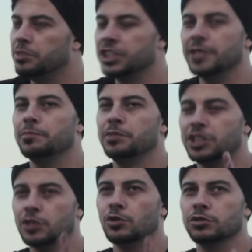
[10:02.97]
Bir şey bir
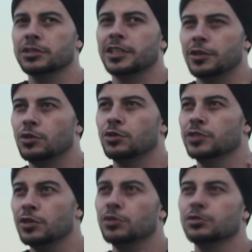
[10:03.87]
şey oldu da
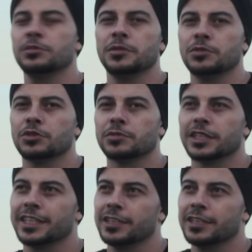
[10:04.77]
o ne olduğunu bilmiyorum yani.